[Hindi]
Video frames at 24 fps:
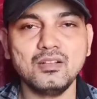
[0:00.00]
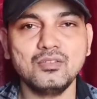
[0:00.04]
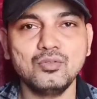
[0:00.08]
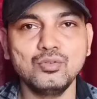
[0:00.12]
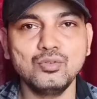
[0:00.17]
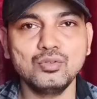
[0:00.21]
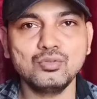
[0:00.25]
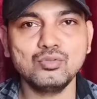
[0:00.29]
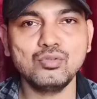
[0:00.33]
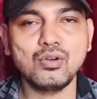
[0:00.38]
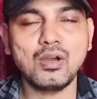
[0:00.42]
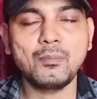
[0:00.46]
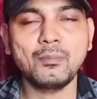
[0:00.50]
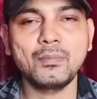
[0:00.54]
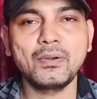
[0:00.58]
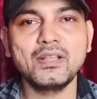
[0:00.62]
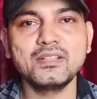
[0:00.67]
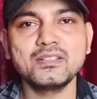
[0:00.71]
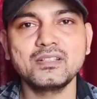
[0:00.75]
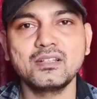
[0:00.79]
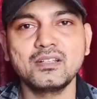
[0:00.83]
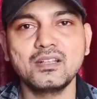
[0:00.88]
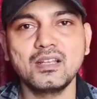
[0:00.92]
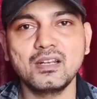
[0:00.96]
तो दोस्तों आप
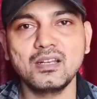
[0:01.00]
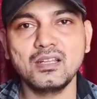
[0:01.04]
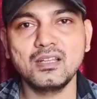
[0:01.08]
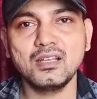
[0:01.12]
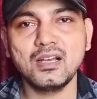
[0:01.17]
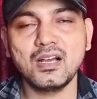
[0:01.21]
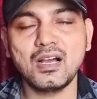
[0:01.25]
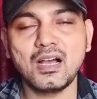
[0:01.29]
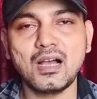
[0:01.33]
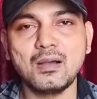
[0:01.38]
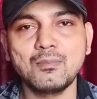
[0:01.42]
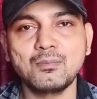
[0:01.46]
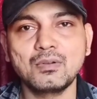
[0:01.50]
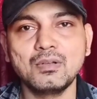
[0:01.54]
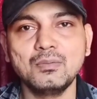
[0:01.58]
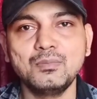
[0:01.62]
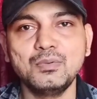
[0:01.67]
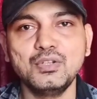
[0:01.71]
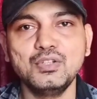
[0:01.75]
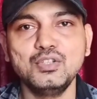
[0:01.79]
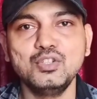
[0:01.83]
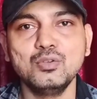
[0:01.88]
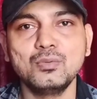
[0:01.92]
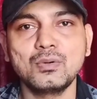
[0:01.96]
टेंशन ना लें आपकी
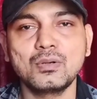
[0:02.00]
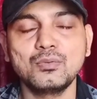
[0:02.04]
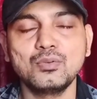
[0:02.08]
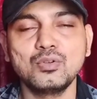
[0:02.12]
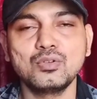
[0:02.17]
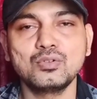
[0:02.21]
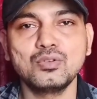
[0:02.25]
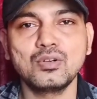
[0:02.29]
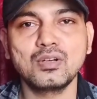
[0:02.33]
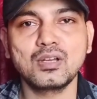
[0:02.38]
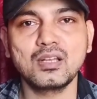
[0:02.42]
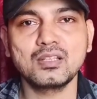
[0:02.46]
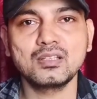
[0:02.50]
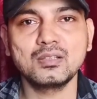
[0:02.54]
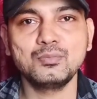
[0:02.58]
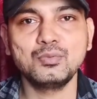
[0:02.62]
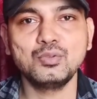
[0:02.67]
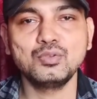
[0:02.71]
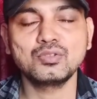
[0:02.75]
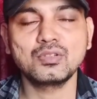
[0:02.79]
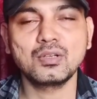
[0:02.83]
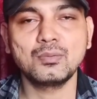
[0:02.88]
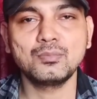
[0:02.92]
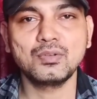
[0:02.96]
वीडियो पर भी दोस्तों अगर ऐसे
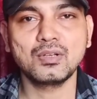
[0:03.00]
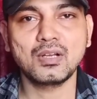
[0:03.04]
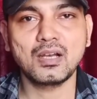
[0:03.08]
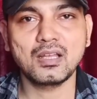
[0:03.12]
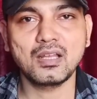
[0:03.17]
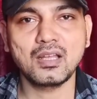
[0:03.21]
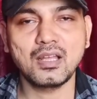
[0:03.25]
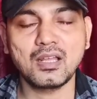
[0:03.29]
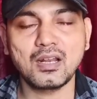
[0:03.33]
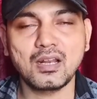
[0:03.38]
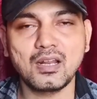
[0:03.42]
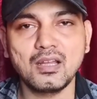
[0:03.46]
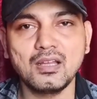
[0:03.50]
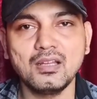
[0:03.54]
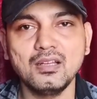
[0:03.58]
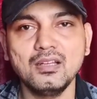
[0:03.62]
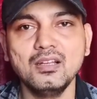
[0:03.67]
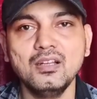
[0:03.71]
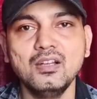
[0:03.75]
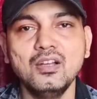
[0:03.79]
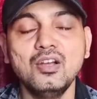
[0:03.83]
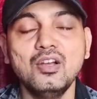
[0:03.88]
व्यूज़ कम दिखाया जा रहा है